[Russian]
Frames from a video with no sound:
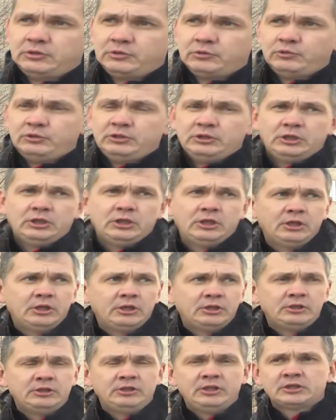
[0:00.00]
ну,
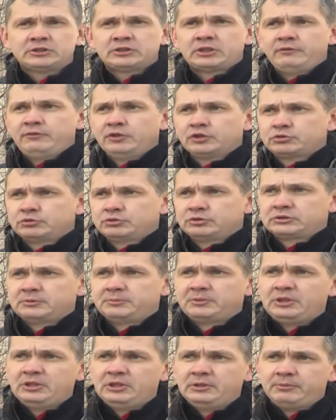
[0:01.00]
некоторые вешают
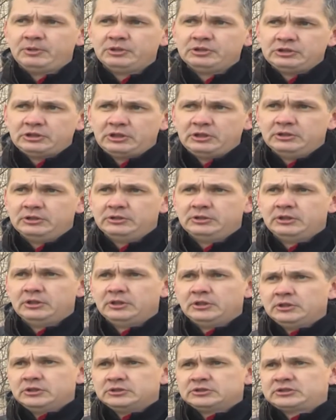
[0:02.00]
замки дополнительные,
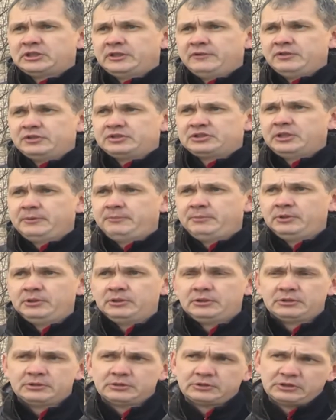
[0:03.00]
ставят
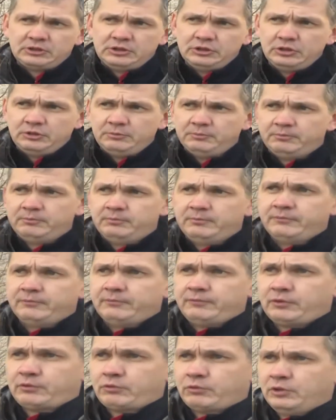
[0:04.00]
цепи, и
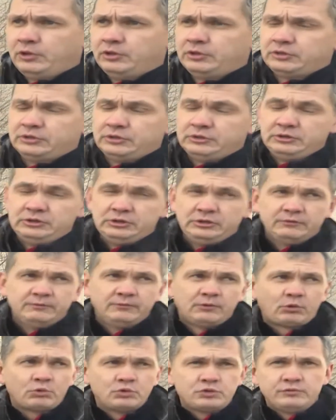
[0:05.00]
выходят и,
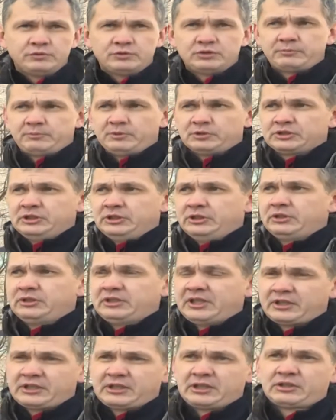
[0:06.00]
и выкручиваются
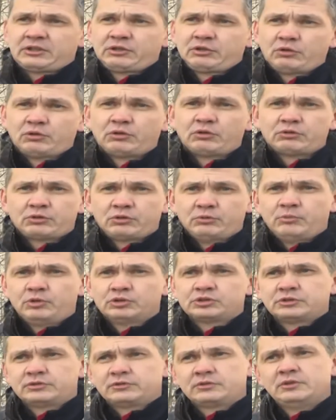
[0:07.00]
положение так, как кто
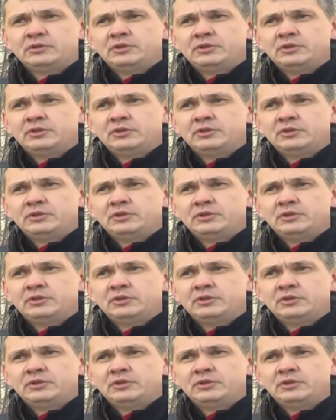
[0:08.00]
может.